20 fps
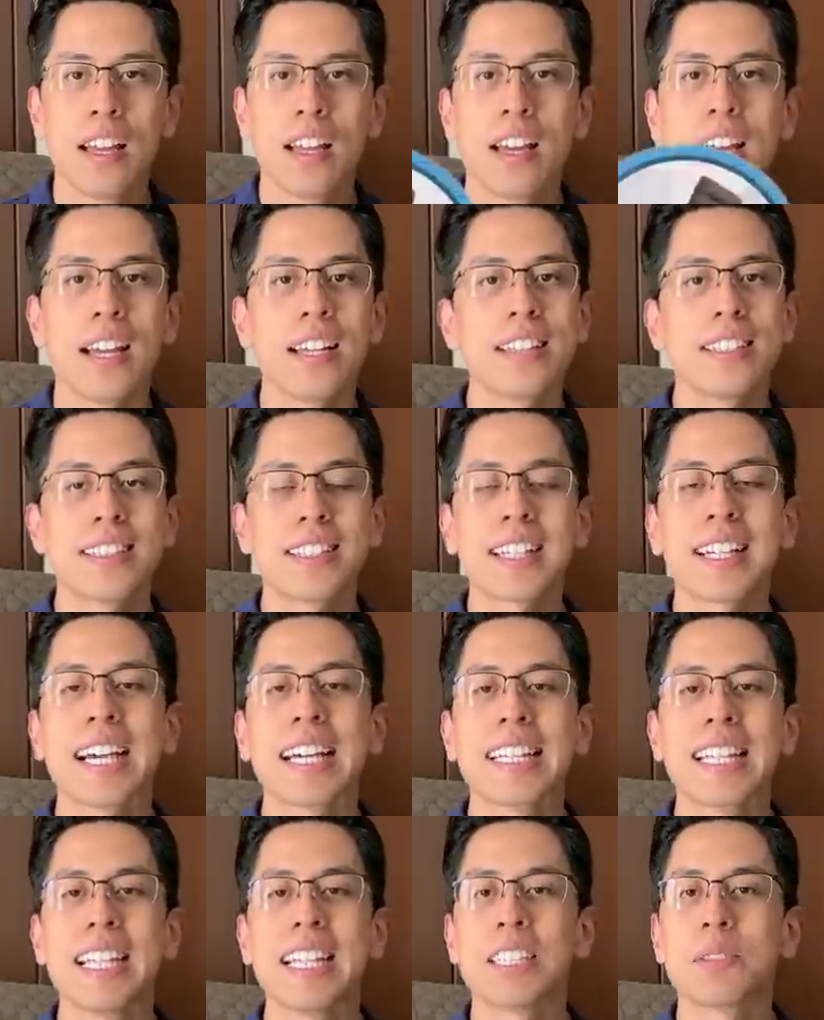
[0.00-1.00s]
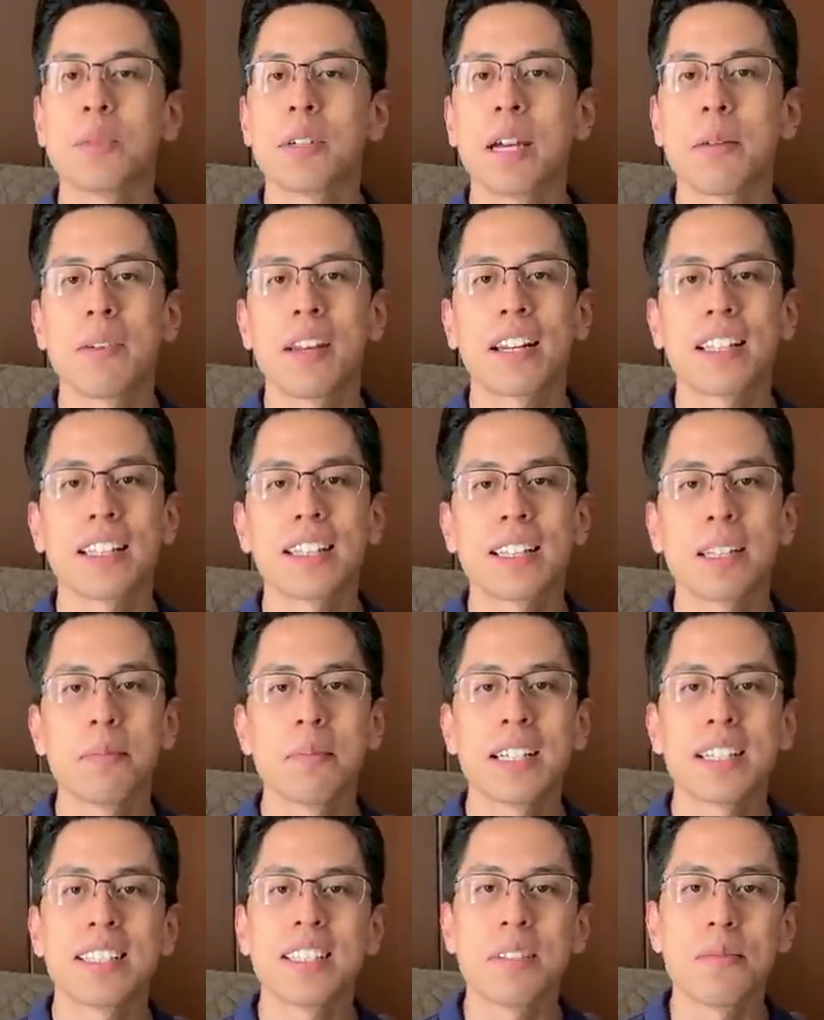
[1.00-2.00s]
En este canal les voy a hablar de
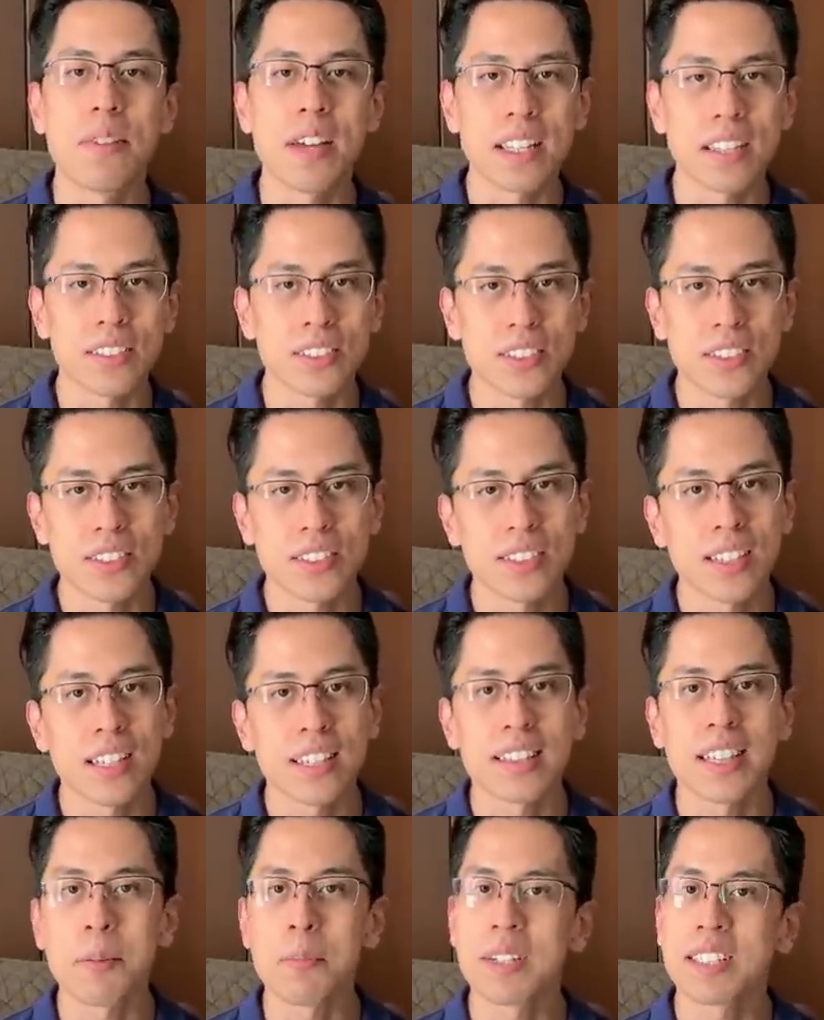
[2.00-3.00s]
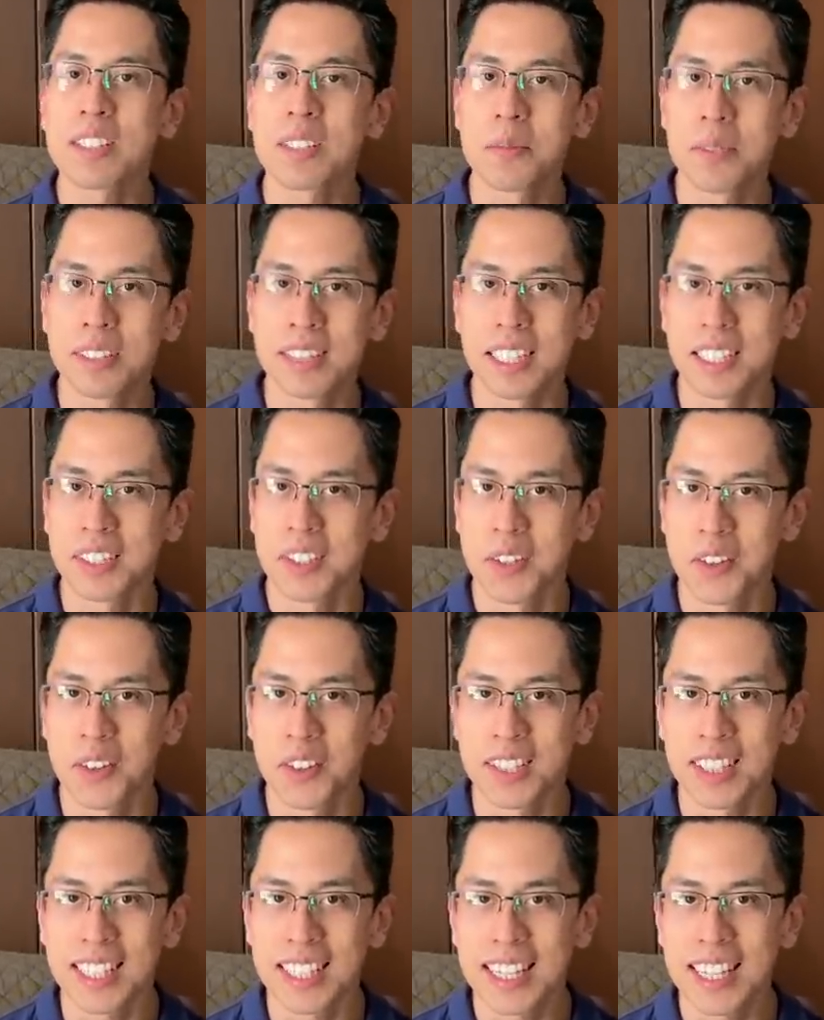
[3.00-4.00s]
temas diversos, temas como
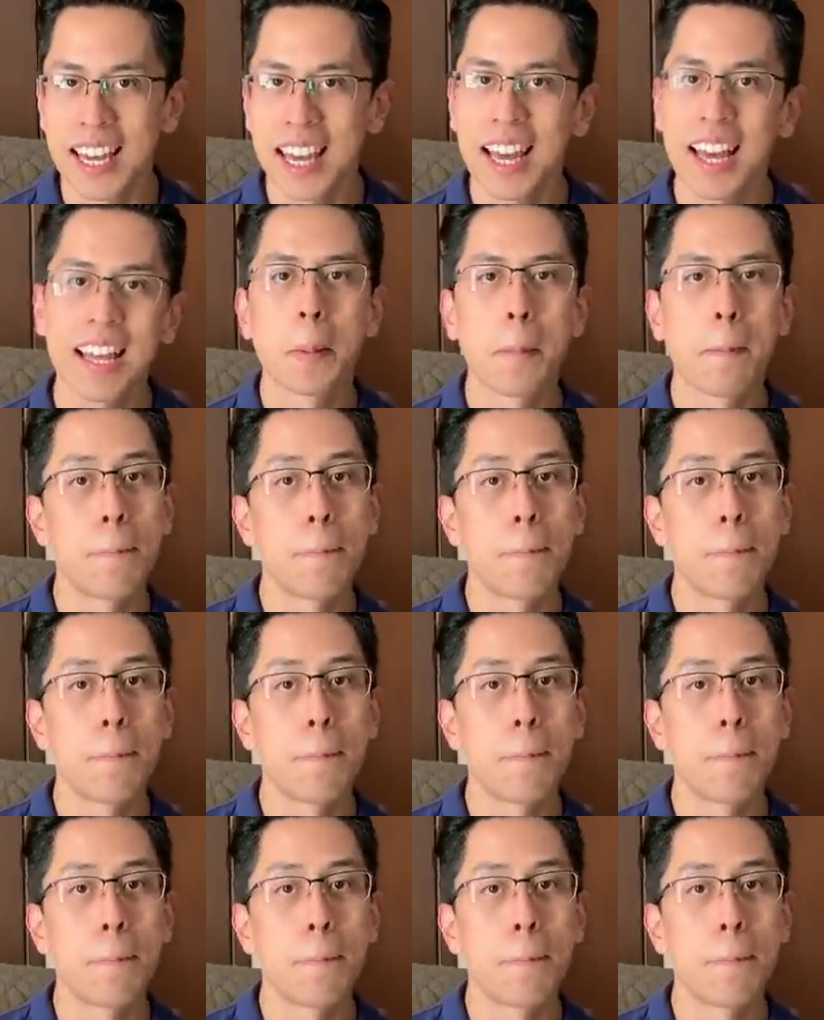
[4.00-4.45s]
tecnología,